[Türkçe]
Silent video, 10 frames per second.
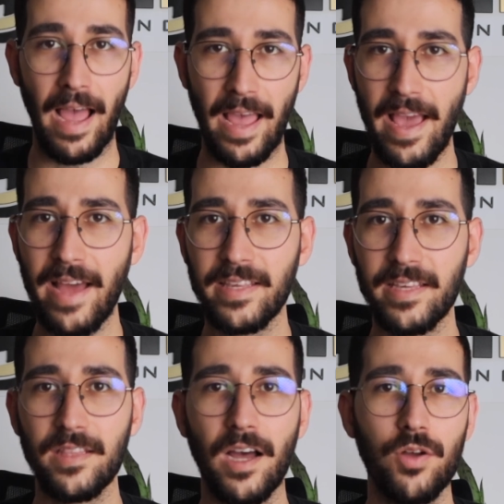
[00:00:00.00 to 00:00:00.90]
Eğer
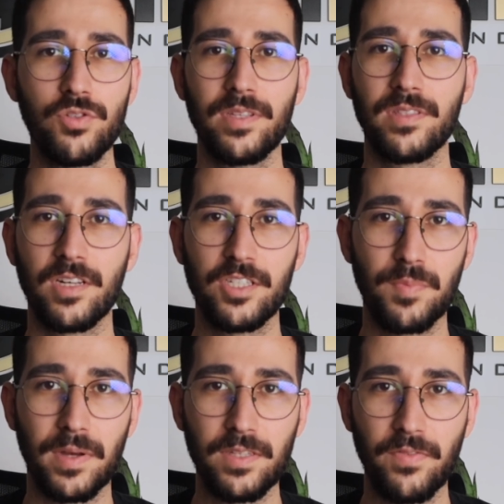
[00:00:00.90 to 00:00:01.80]
ki daha önce
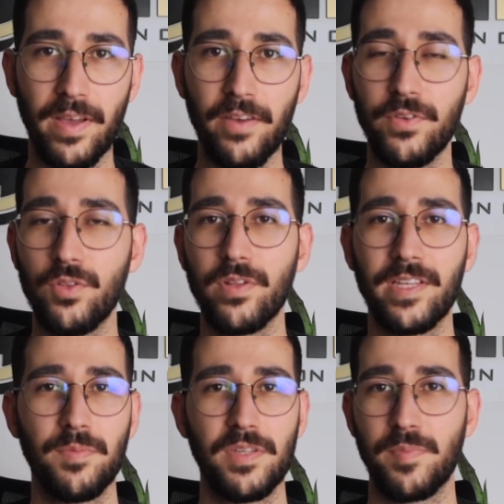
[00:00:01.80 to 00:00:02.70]
danışmanlık veya video
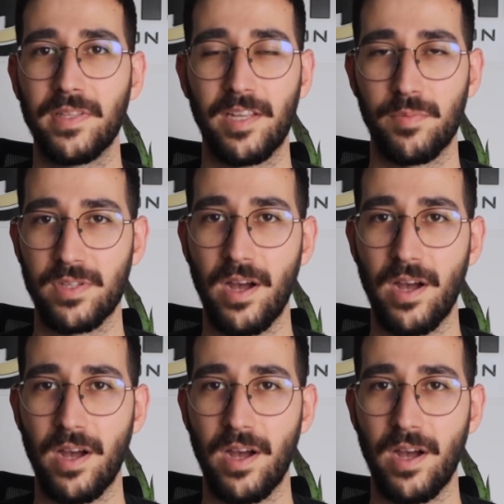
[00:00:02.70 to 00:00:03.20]
eğitim hizmetlerimizi